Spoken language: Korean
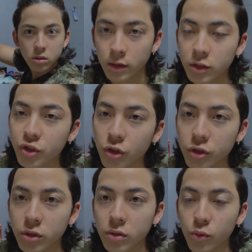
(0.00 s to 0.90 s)
그래서
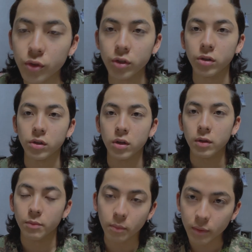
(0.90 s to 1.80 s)
저는 오늘
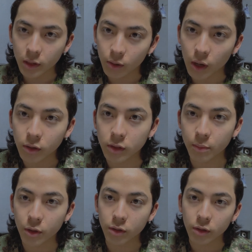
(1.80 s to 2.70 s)
몇 mm로 할
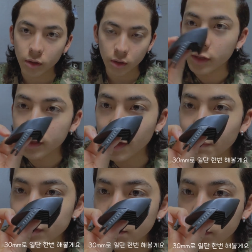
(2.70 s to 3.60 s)
거냐면
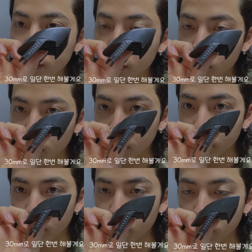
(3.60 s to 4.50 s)
30mm로 일단 한번
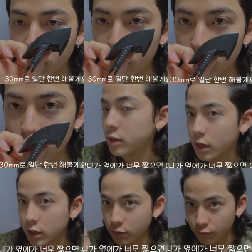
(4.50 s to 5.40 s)
해볼게요
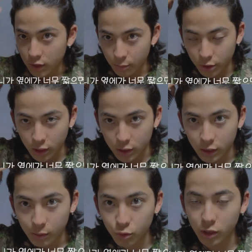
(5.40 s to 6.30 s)
제가 이 위에 머리가
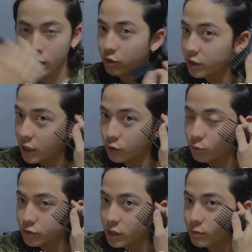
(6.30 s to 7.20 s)
길다 보니까 여기가
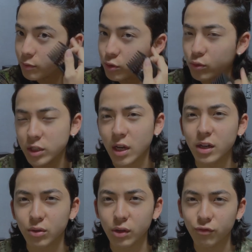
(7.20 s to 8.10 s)
너무 짧으면 또
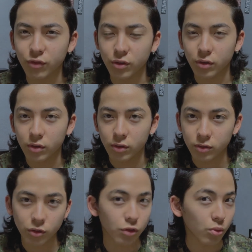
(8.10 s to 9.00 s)
이상하더라고요
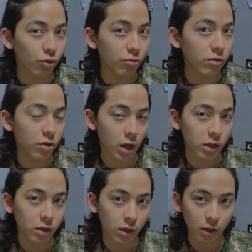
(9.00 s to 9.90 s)
저는 또 투블럭이
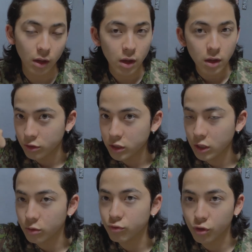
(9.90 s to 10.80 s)
아닌데 층이
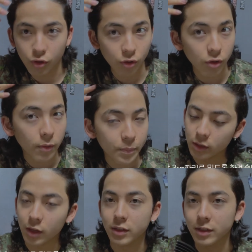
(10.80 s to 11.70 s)
너무 져서
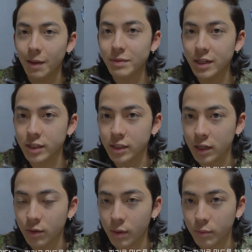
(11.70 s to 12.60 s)
일단은
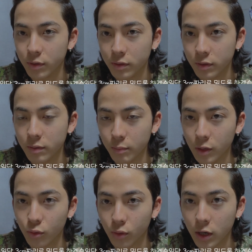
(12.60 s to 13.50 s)
3cm짜리로 한번
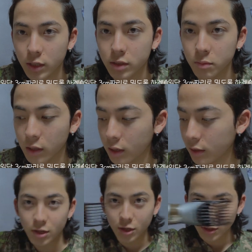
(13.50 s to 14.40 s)
밀도록 하겠습니다.
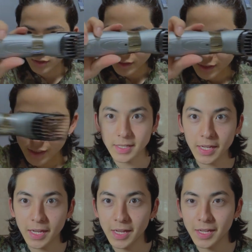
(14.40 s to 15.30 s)

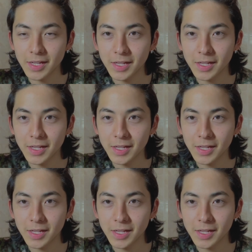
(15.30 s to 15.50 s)
싱!